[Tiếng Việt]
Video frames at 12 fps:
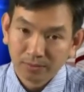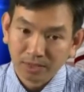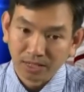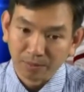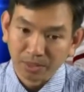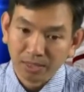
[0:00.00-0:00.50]

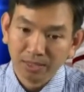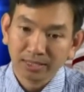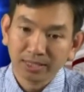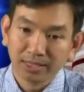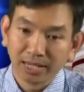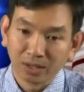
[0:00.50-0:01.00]
làm hư cái
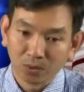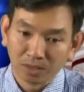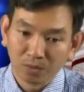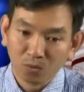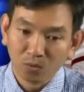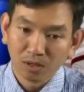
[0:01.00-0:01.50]
dây chằng hoặc
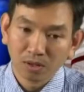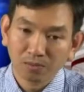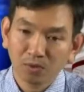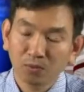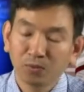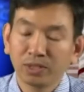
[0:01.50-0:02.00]
là
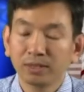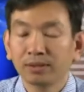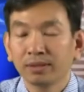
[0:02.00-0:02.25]
bung vít.